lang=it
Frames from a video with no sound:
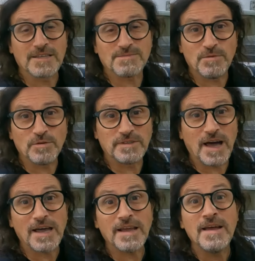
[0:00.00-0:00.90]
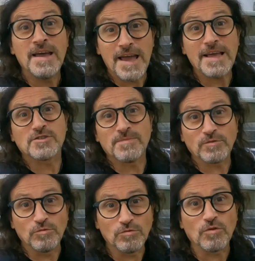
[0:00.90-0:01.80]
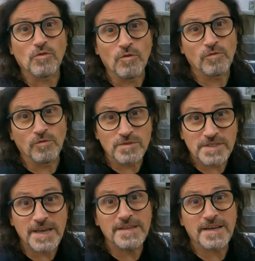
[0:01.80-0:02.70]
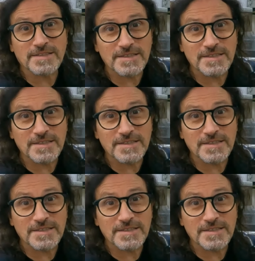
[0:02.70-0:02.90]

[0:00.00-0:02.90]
trasportare e soprattutto con consegne,